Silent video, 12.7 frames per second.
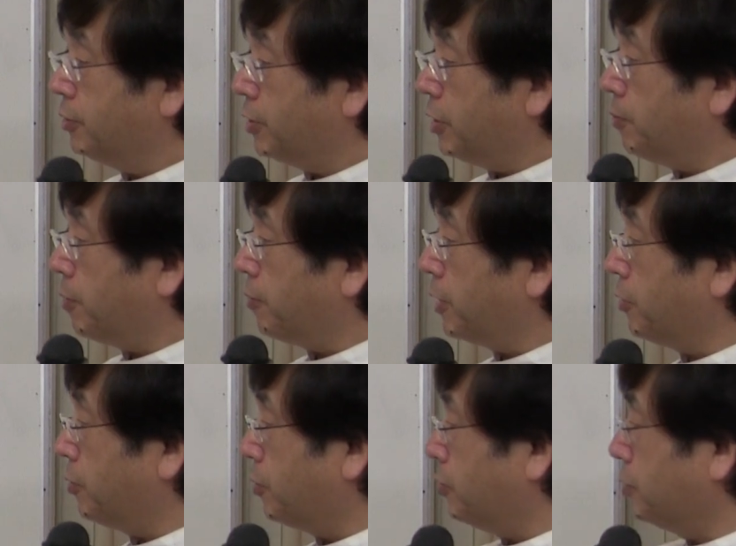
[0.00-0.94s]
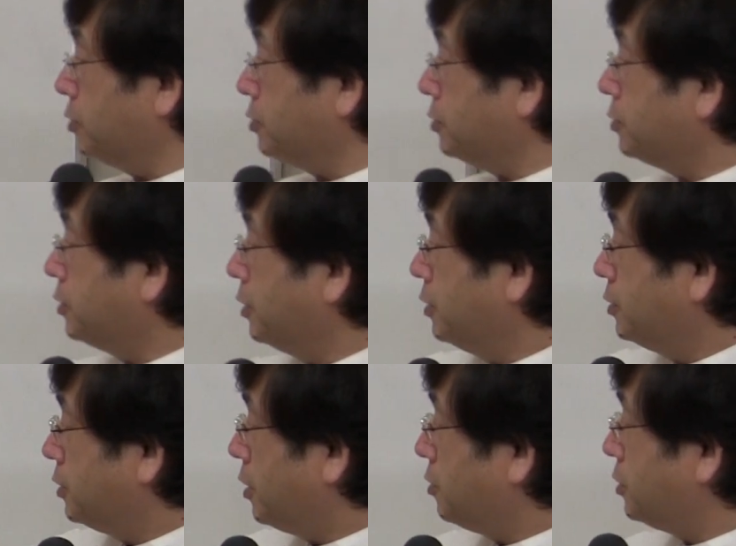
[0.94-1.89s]
で今までのこういう
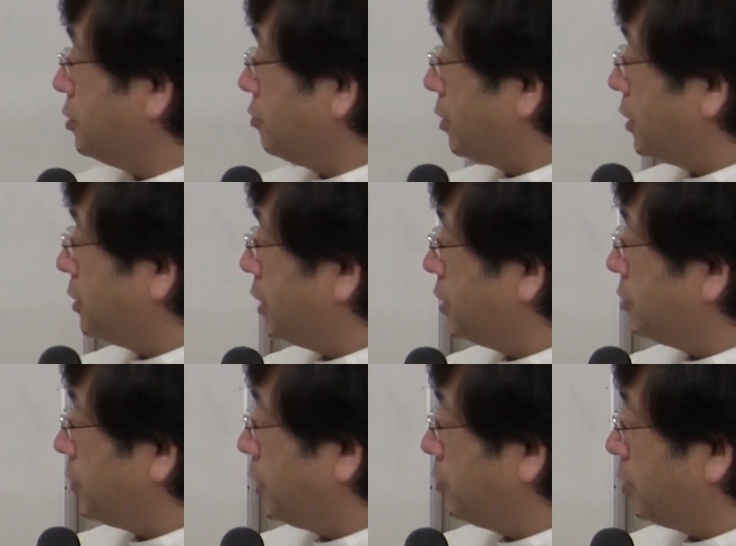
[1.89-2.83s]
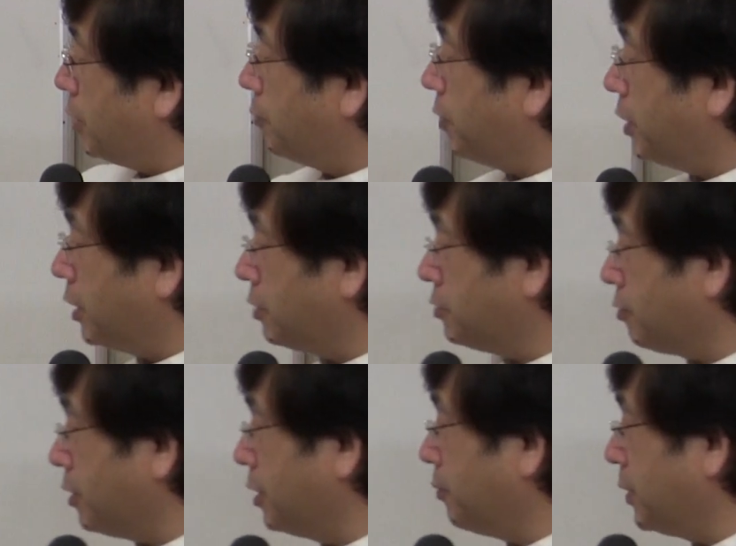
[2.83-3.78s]
セルシンとかジアゼパンとかメイラックス
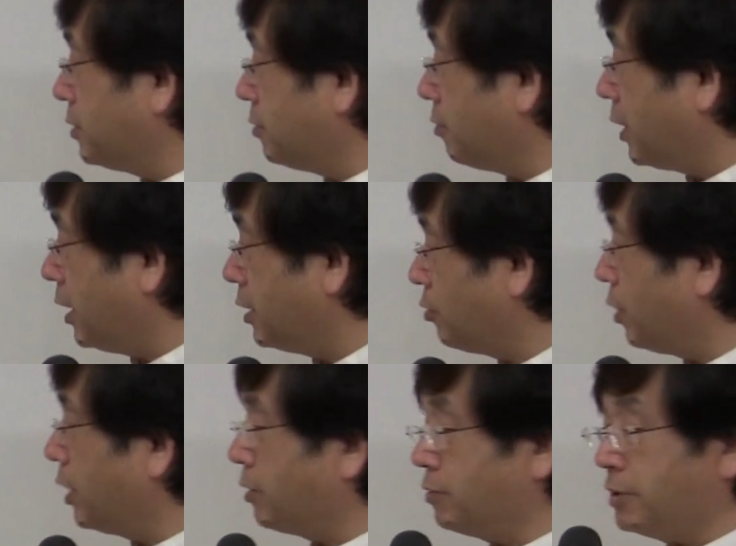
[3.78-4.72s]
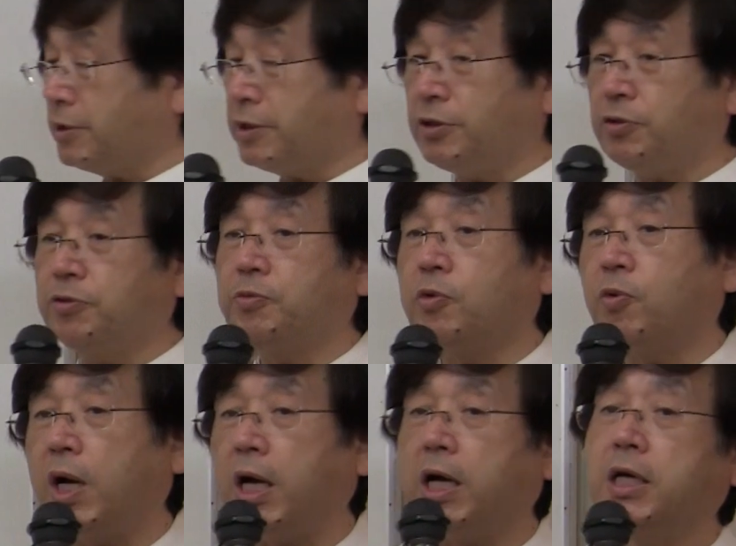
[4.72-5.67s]
とかデパスとかソラナックスですねそういうも
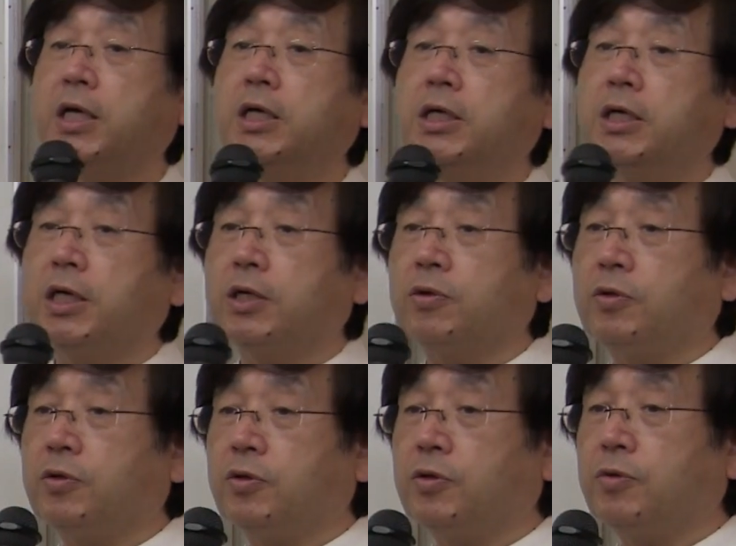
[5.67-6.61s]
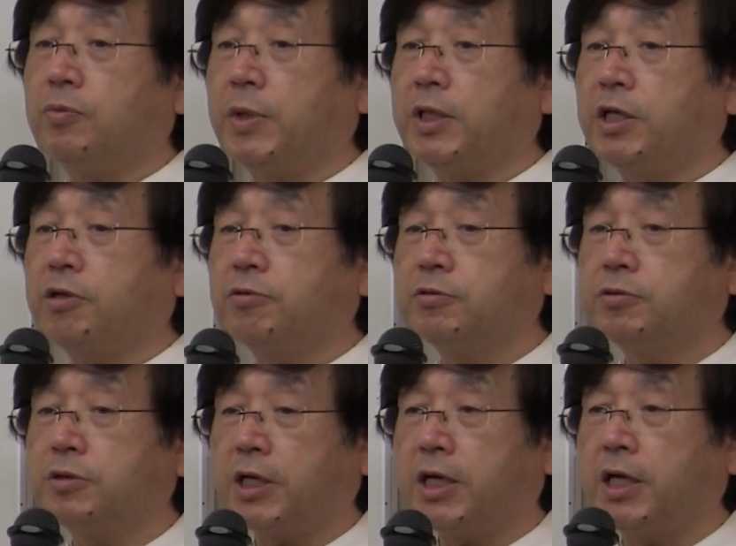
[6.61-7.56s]
のはあの、まあ、でき
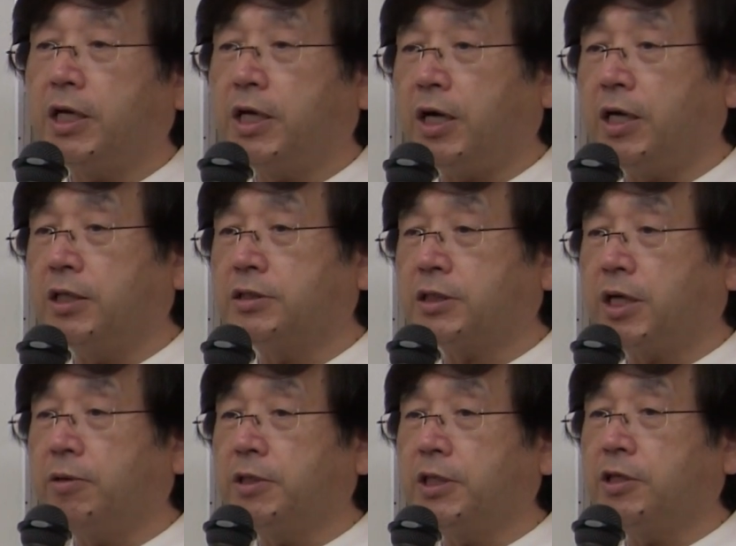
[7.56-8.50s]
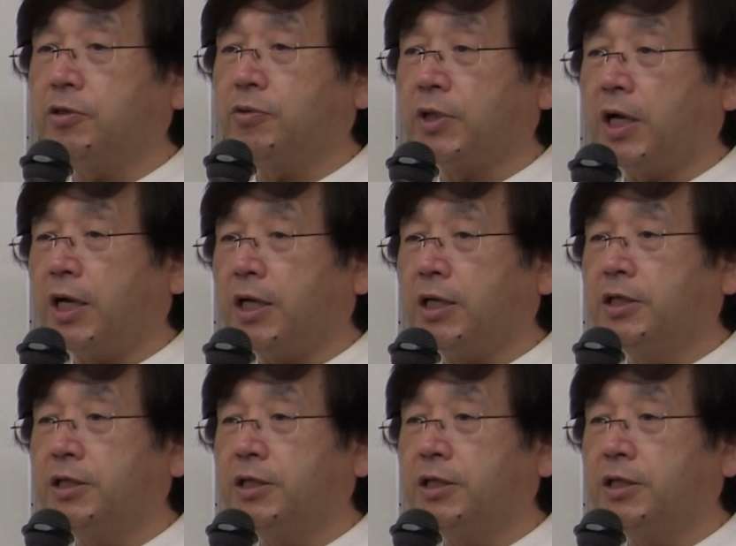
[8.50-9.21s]
るだけ使わないような